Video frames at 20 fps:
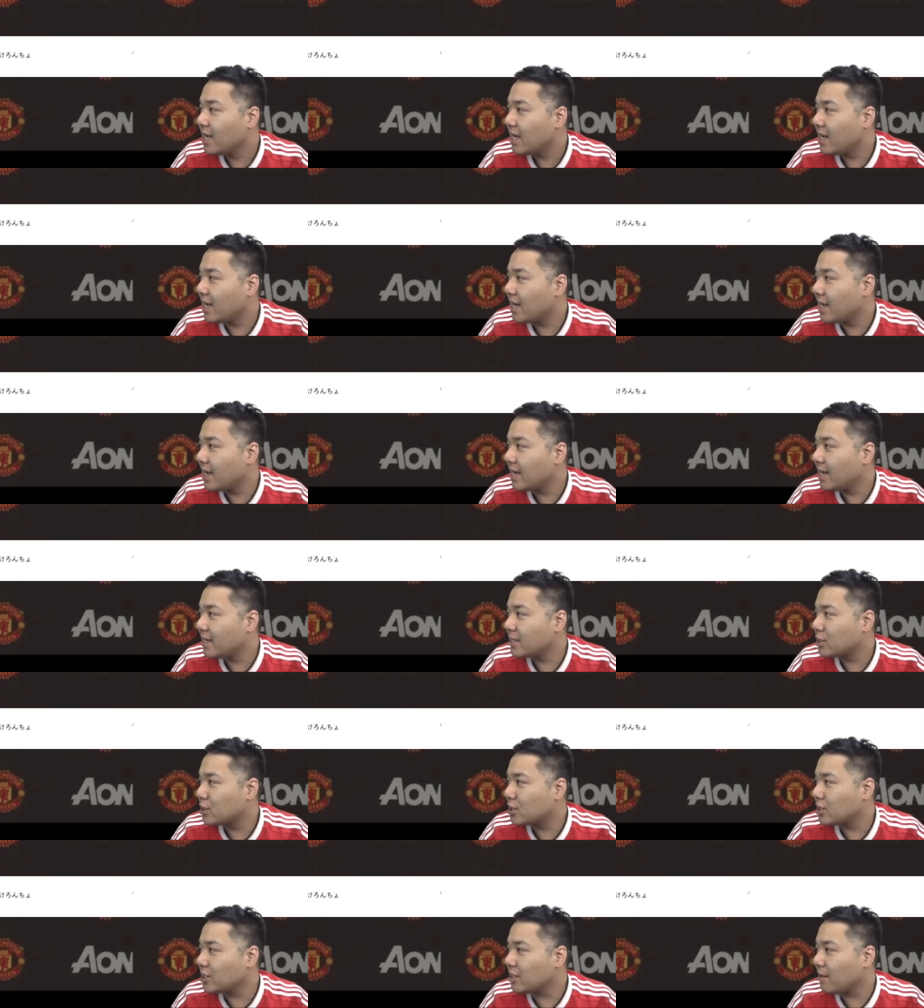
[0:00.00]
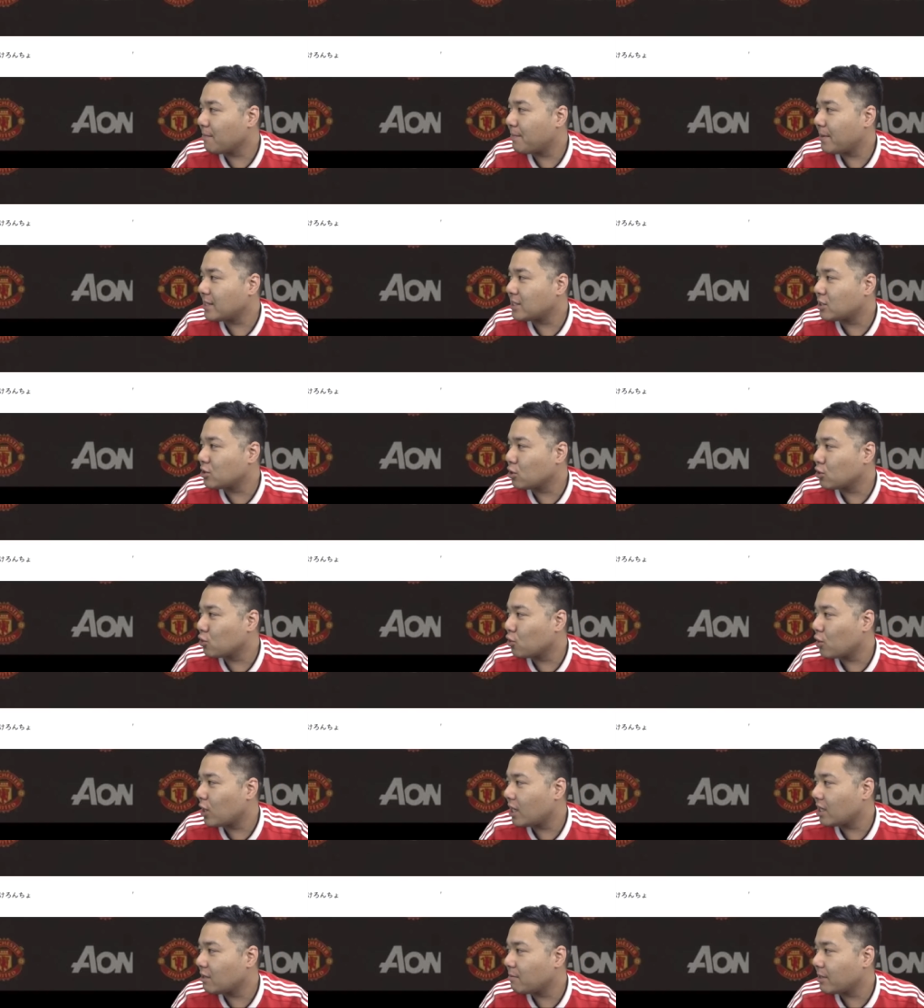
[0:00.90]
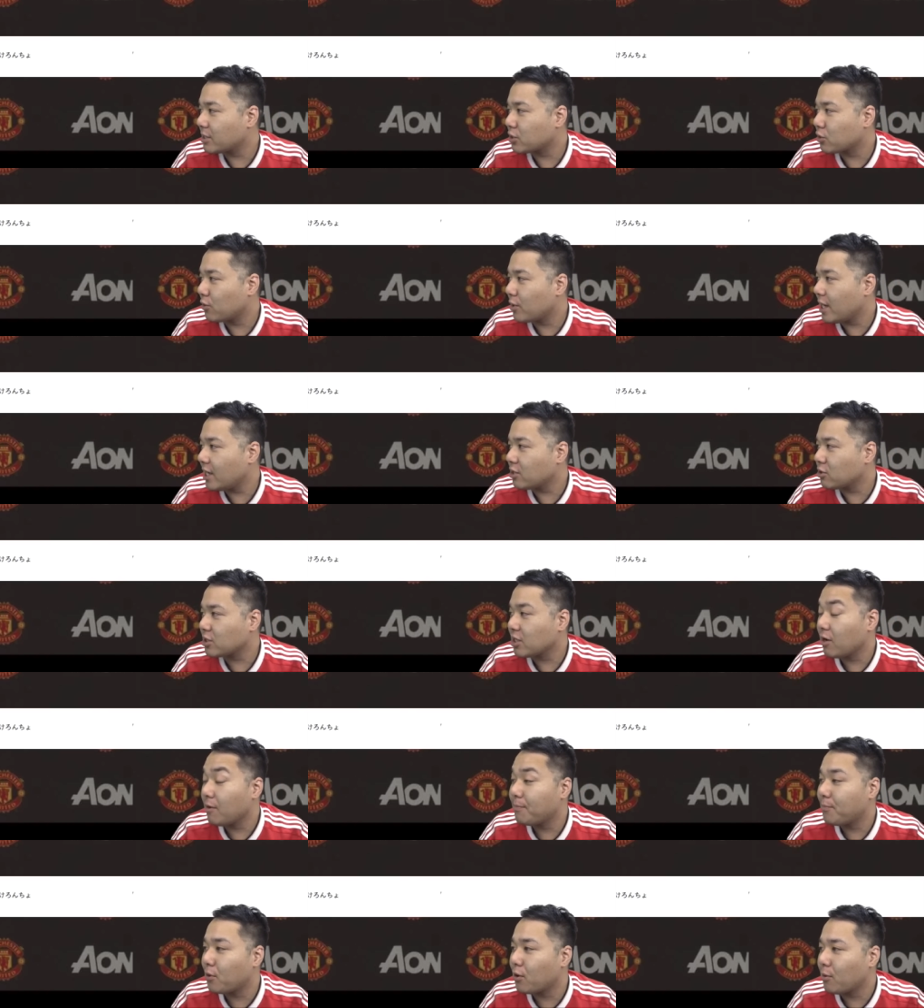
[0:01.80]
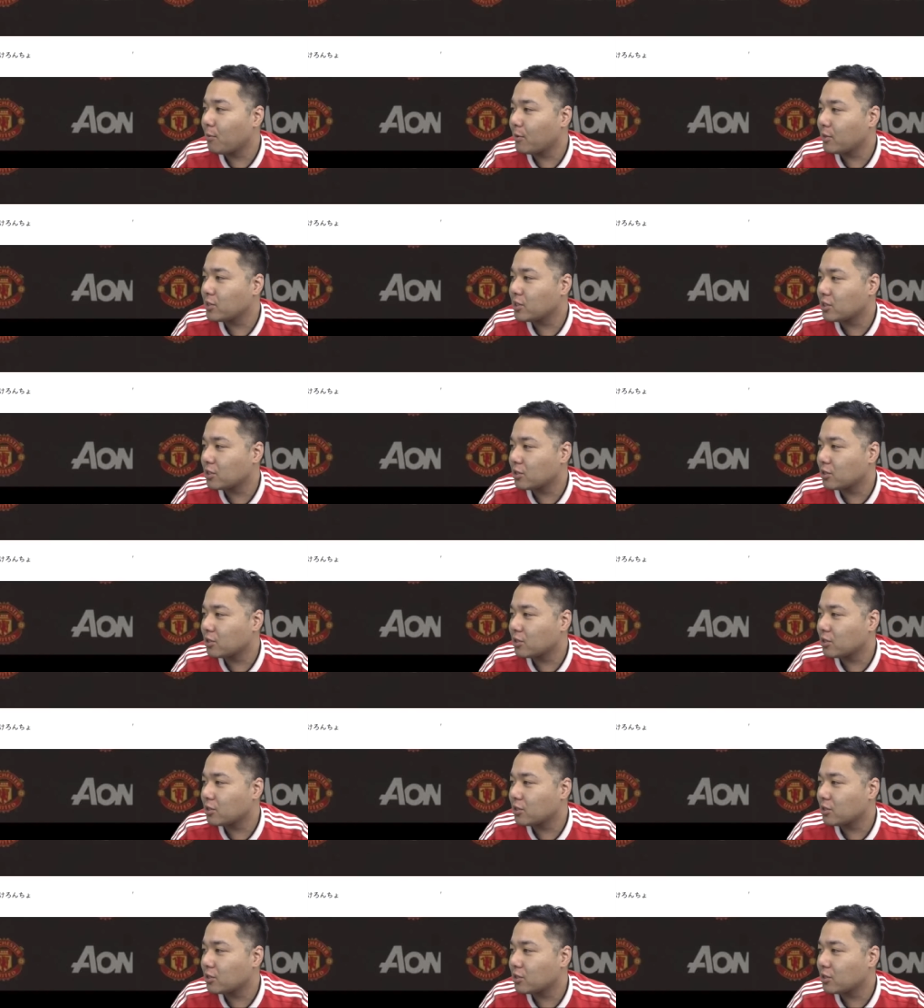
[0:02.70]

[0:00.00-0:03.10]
えー、続いて別の動画行きましょう。レイと線をボコボコに